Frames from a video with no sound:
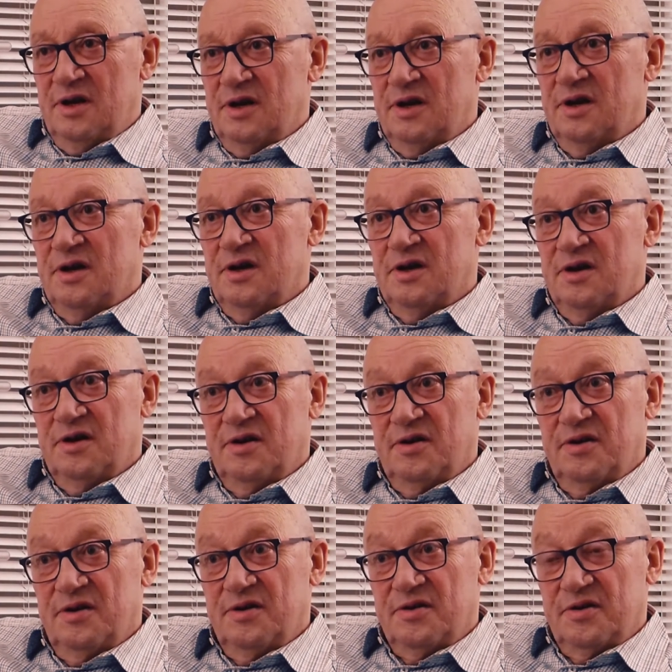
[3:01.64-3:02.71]

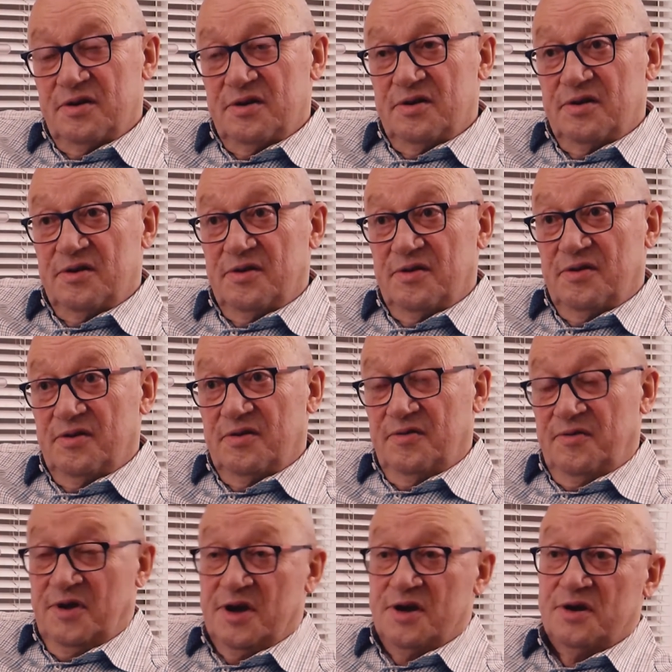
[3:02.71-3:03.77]
euh,
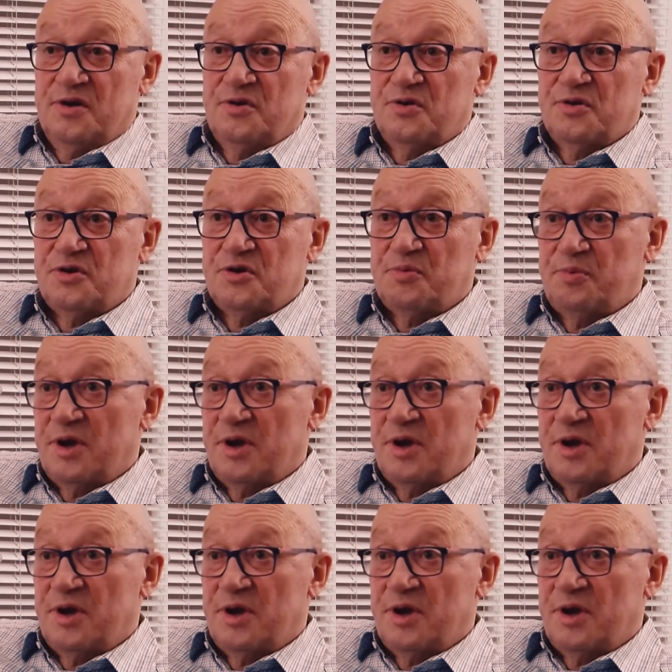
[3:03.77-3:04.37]
vers un coach